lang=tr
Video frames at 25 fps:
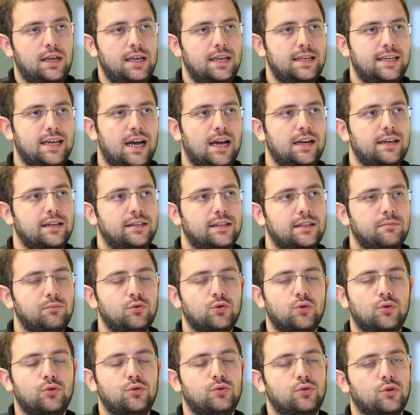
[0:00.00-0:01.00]
Hikayelerinde
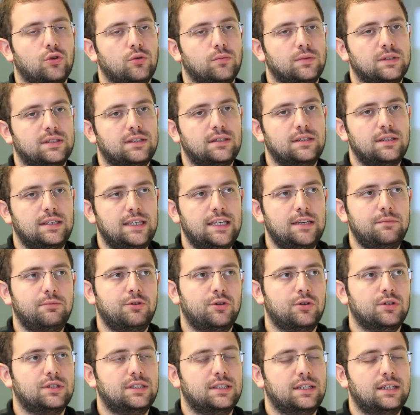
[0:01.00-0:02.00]
buna uygun olması iyi
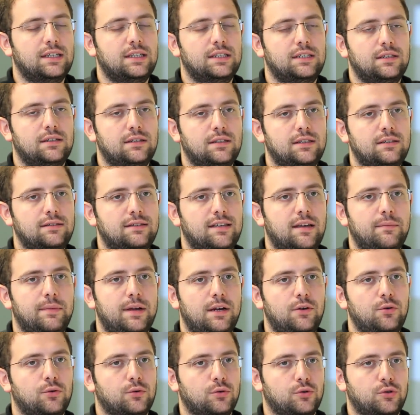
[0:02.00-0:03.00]
bir gösterinin
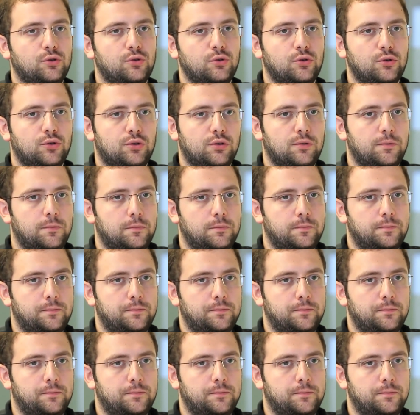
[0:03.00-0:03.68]
temelini oluşturur.